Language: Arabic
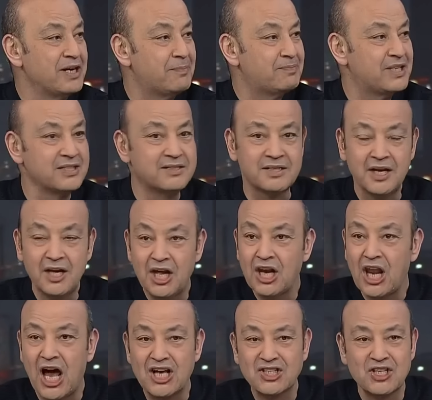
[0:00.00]
نبتدي ايه
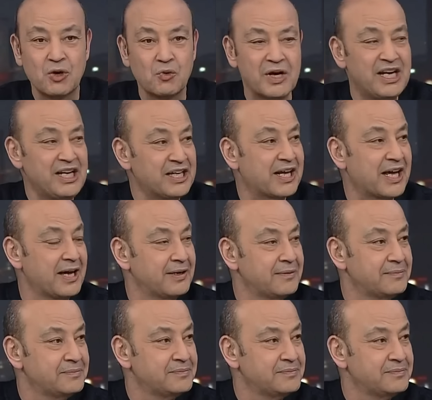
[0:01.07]
اللي حصل وايه الحكايه